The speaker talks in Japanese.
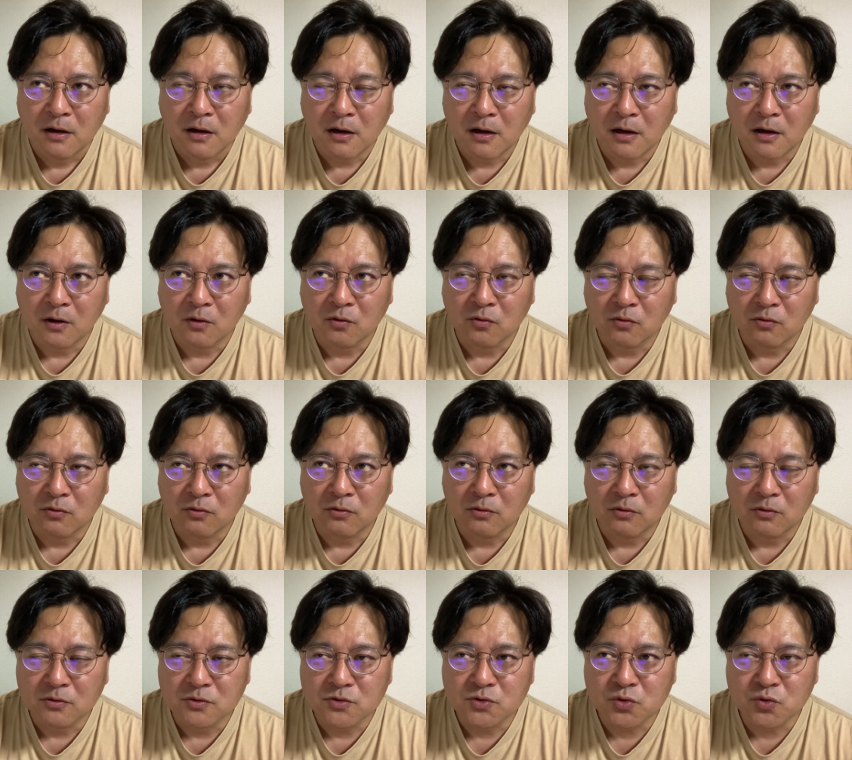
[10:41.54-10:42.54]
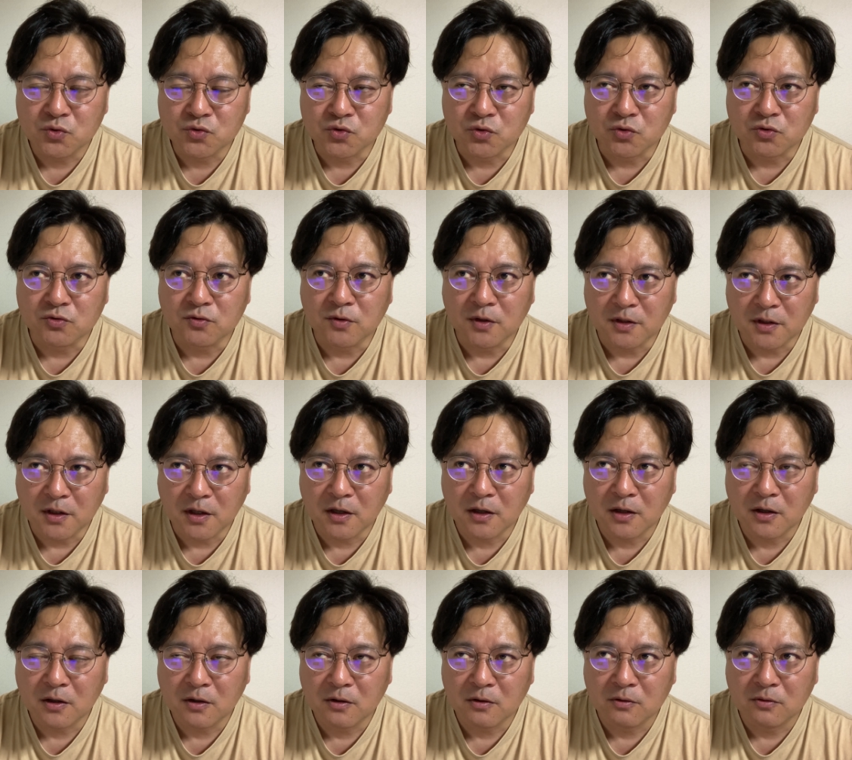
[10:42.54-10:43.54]
あの相続は
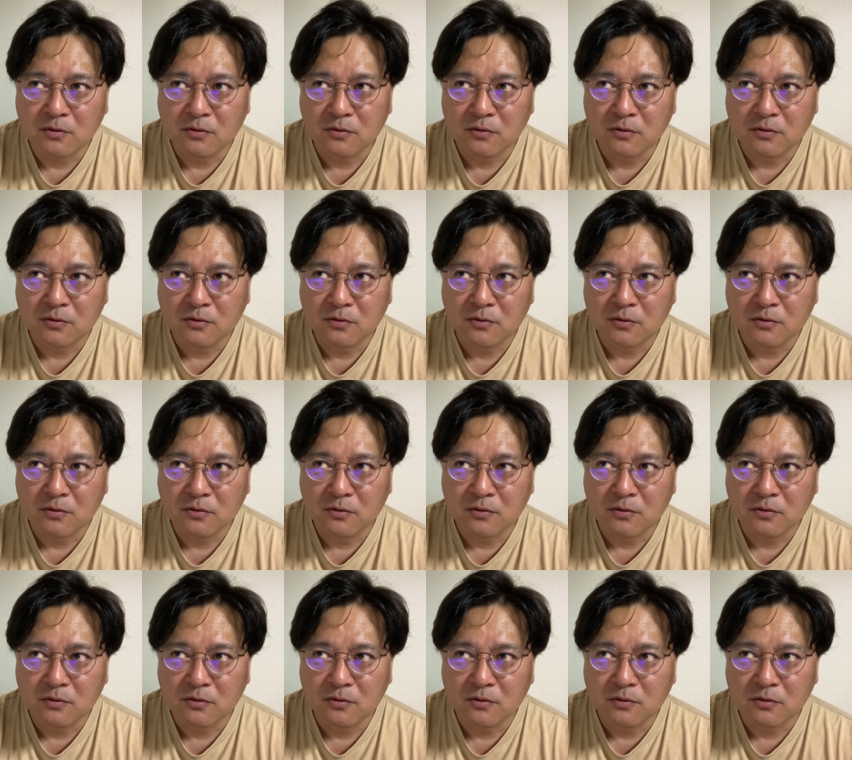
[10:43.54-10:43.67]
ね